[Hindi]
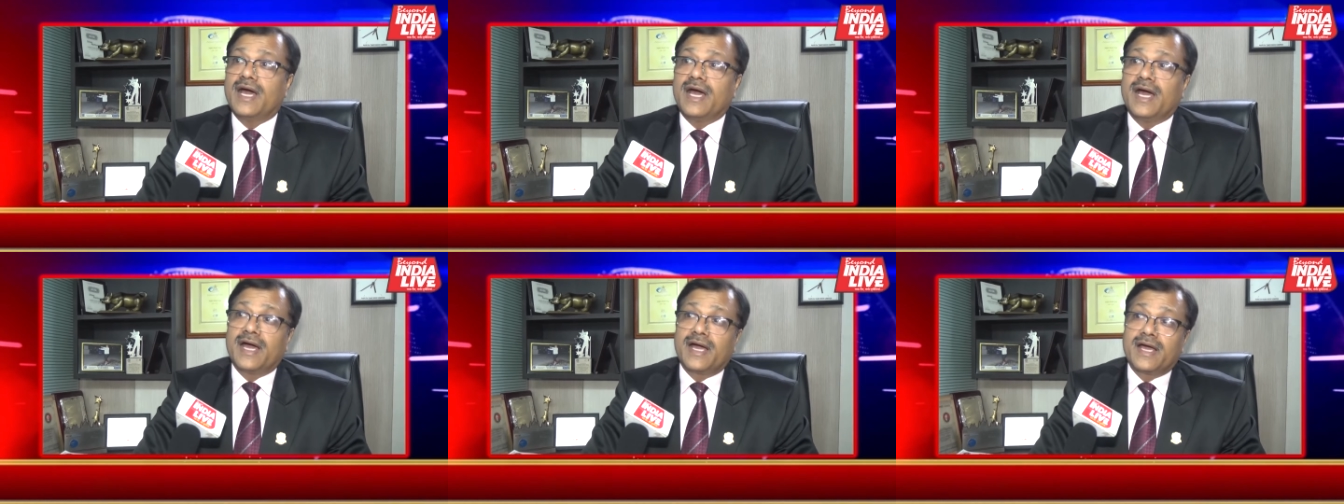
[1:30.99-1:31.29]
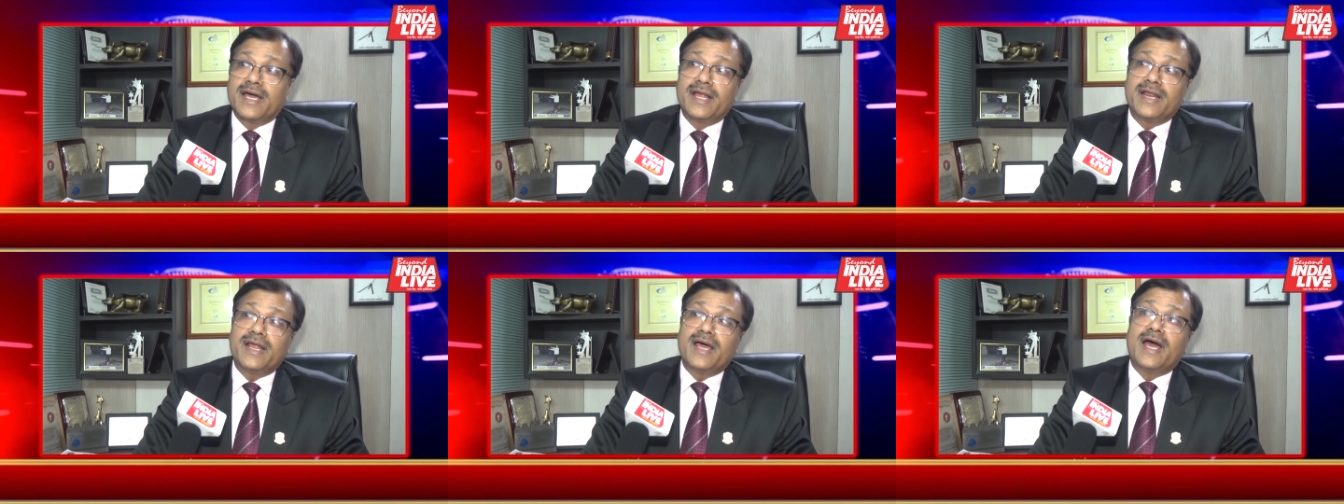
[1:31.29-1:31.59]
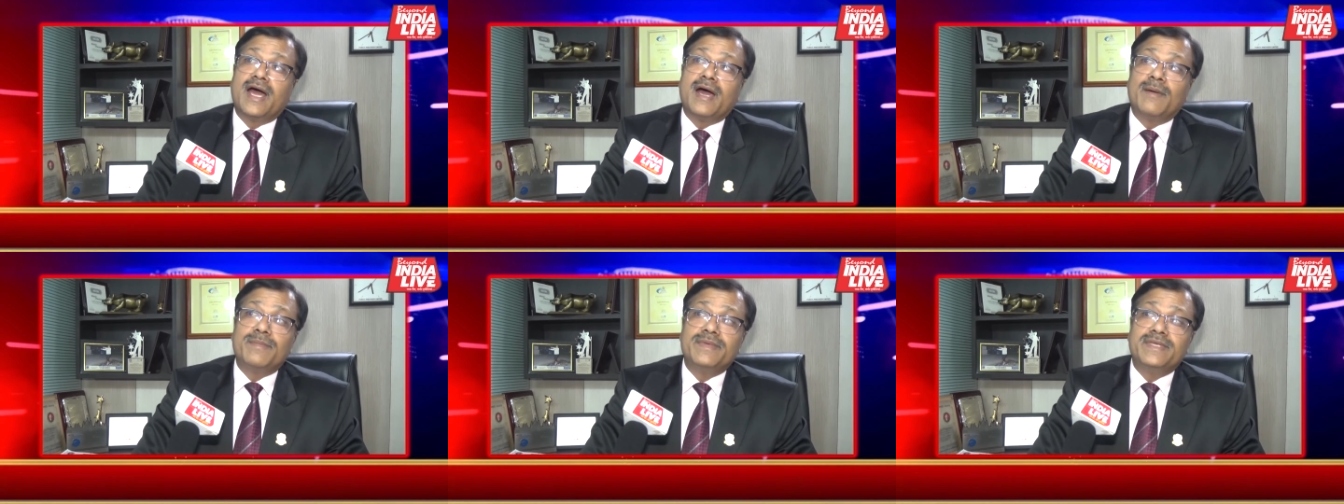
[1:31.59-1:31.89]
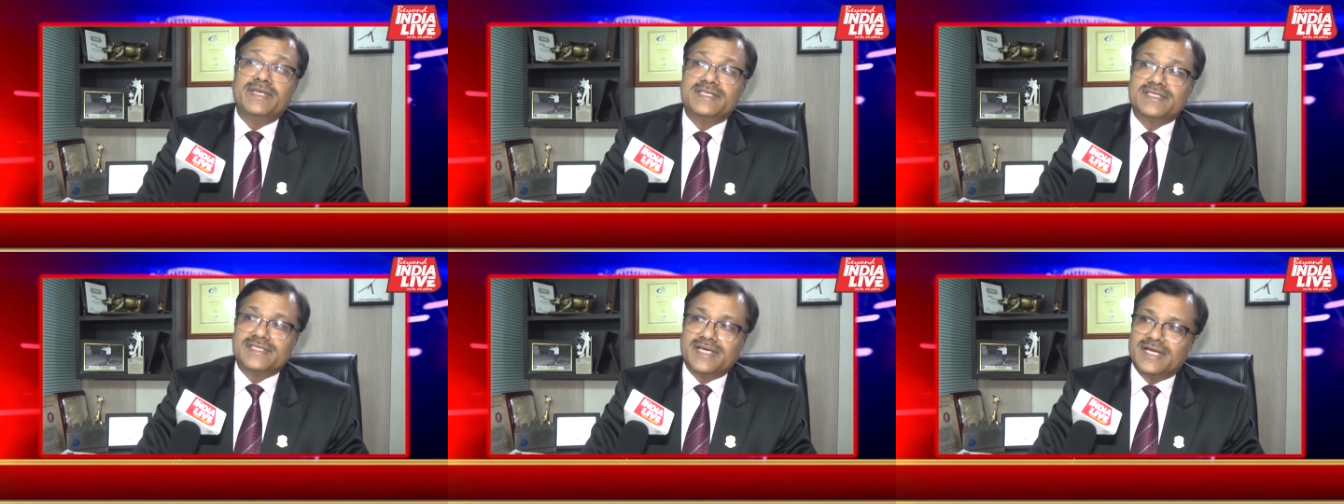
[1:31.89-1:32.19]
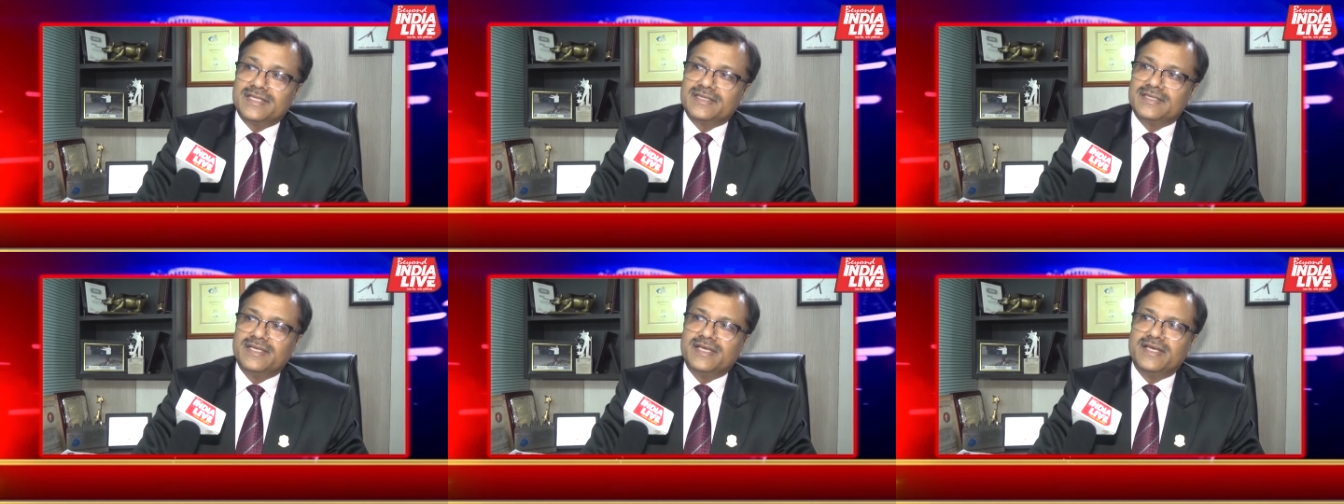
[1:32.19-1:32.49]
अगर आप ये
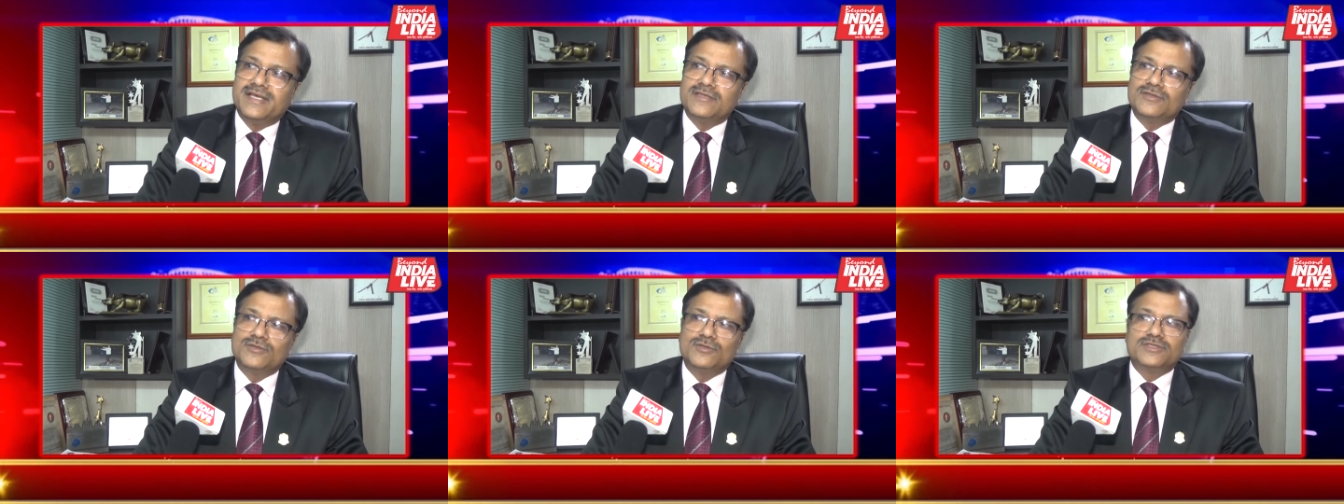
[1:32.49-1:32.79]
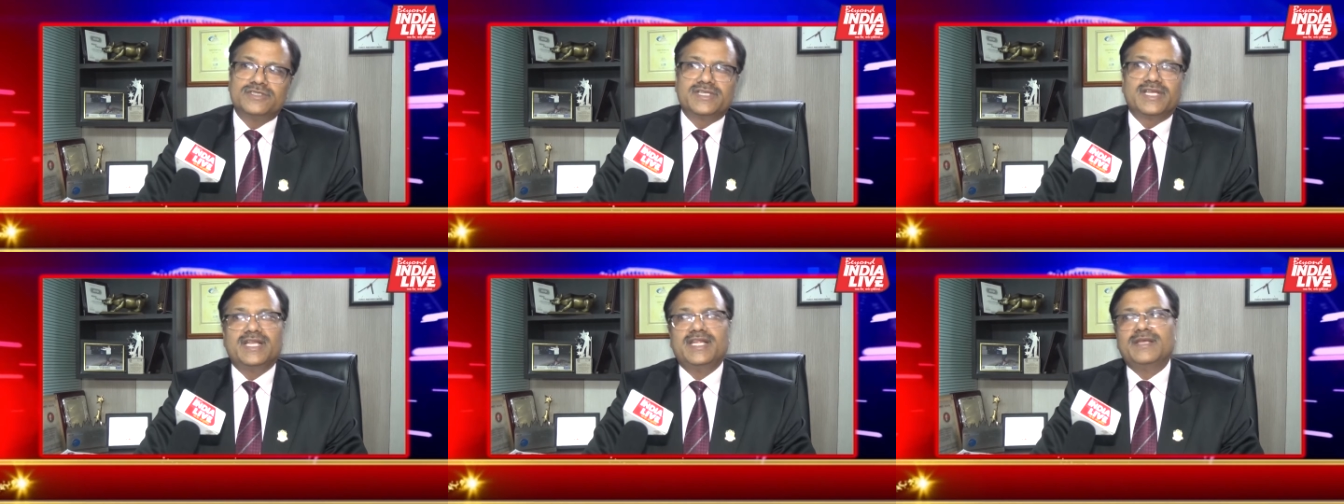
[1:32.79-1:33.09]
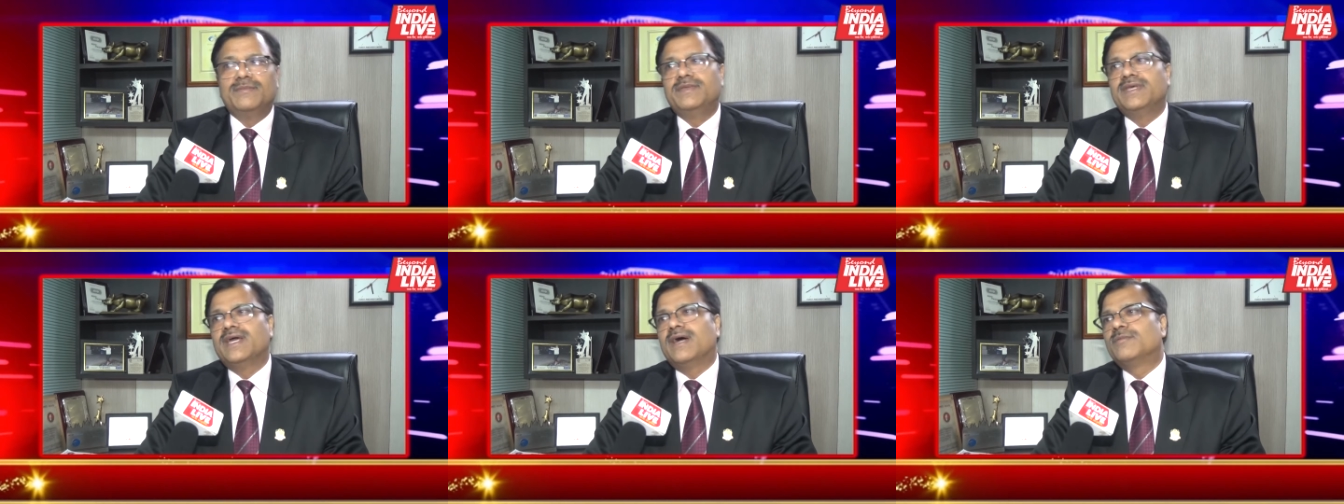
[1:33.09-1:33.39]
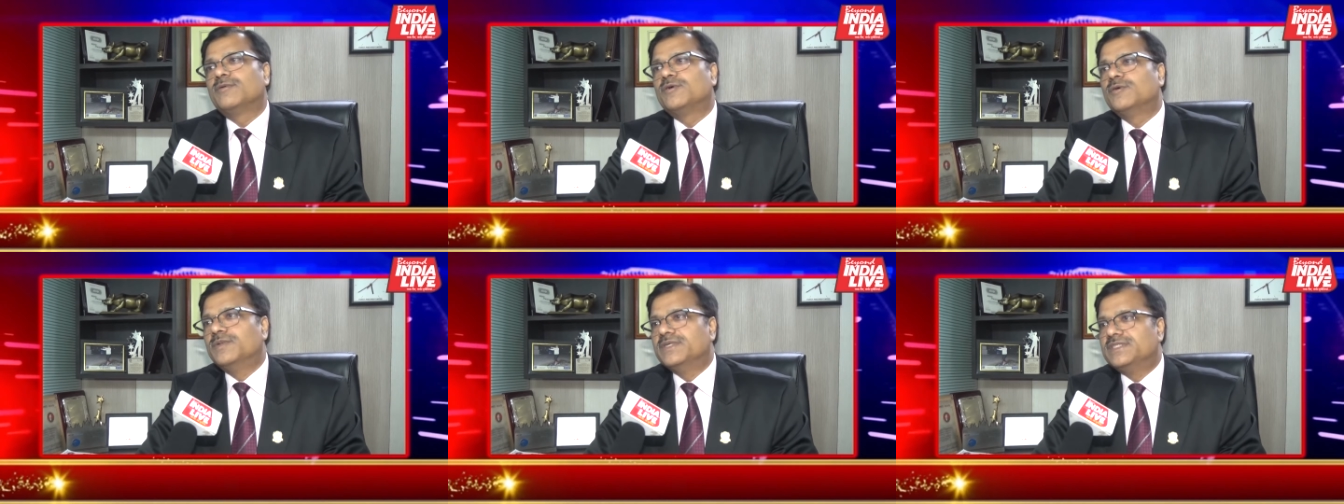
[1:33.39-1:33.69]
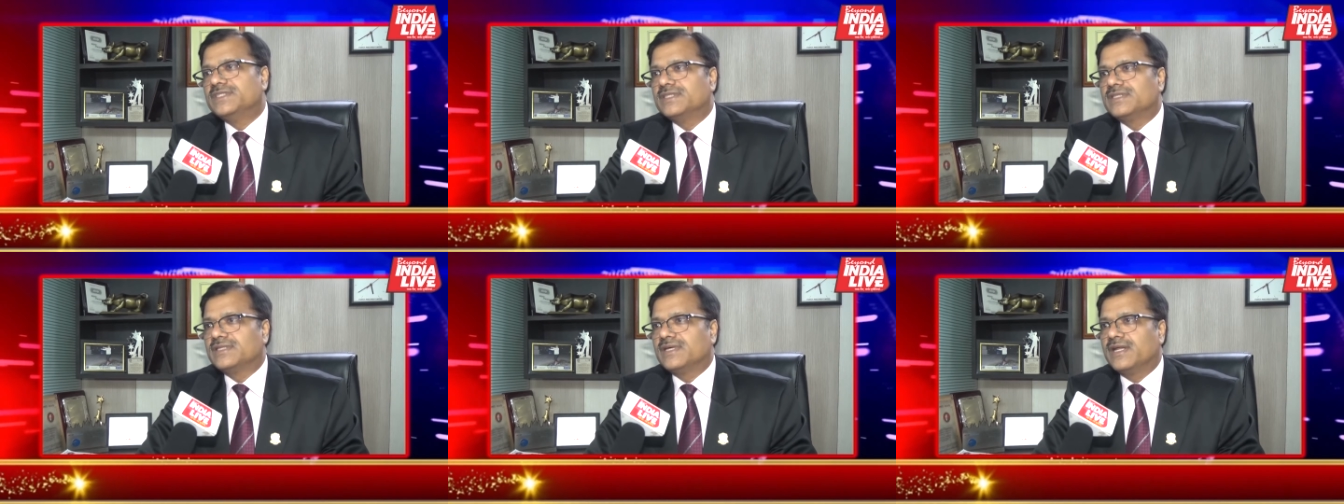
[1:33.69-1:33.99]
चाहते हैं तो उसके लिए भी आपको
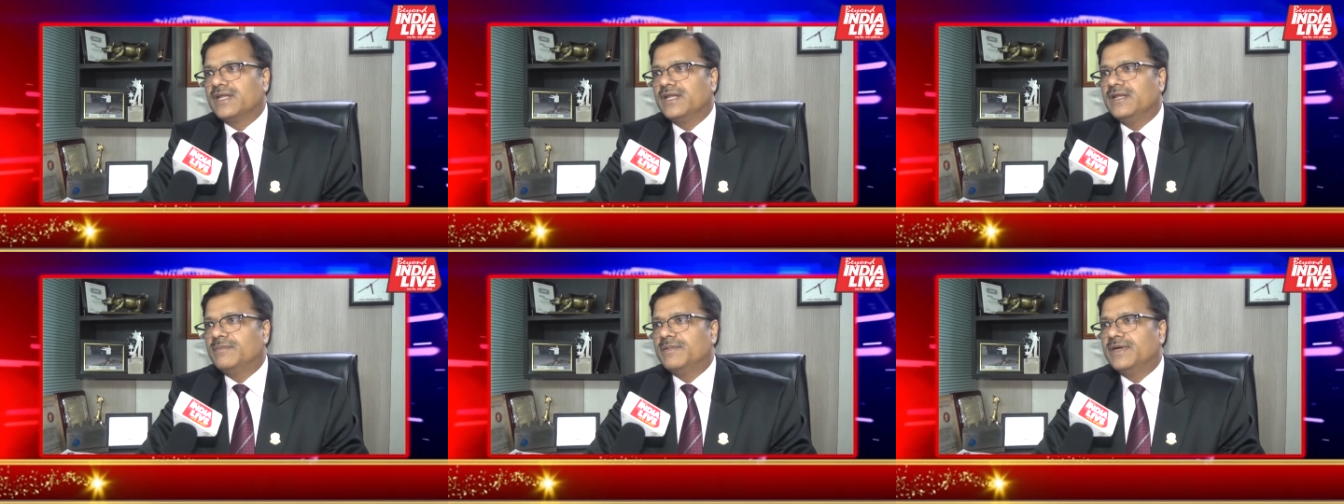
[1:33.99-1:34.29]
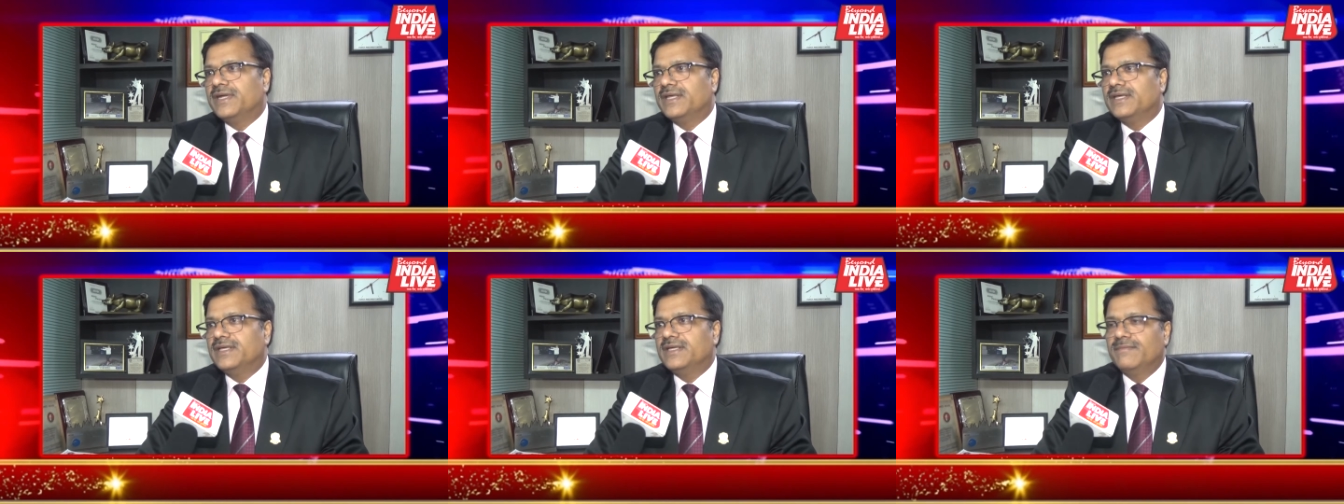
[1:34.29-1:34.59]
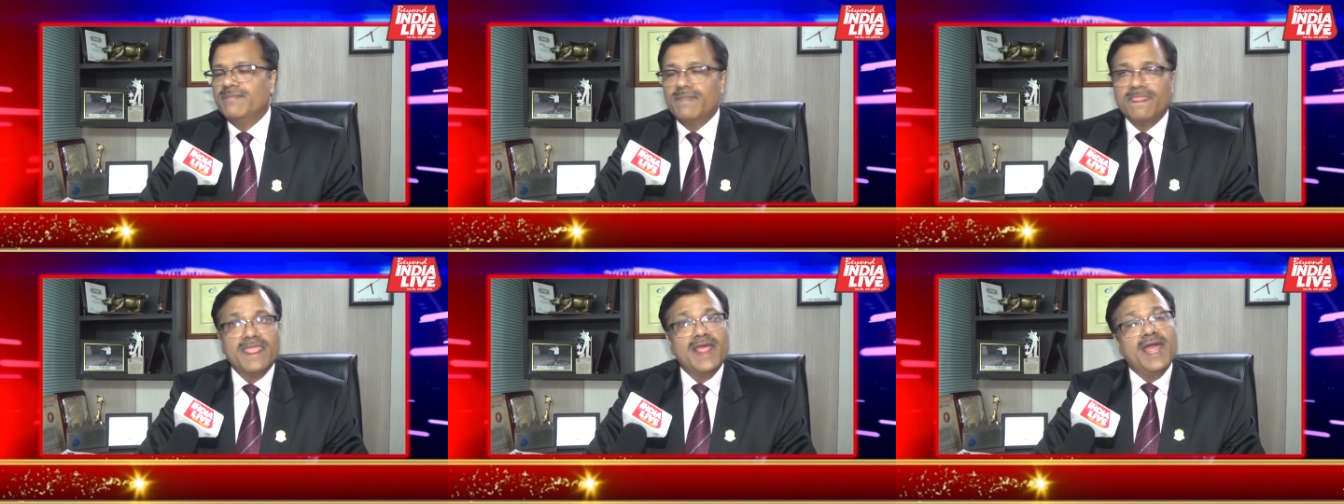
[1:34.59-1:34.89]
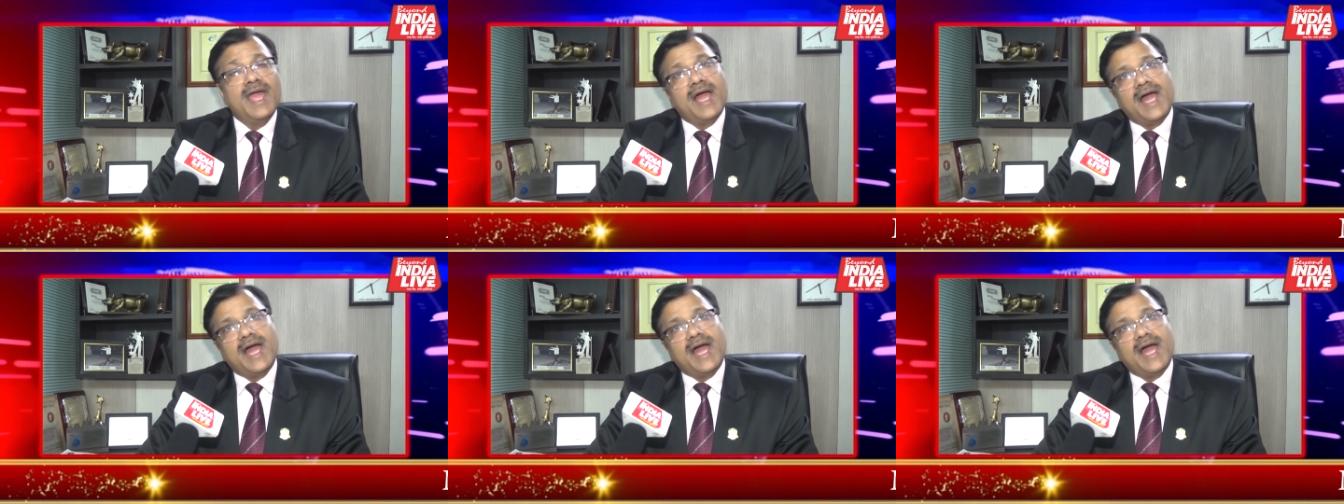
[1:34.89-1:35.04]
बचत करनी पड़ेगी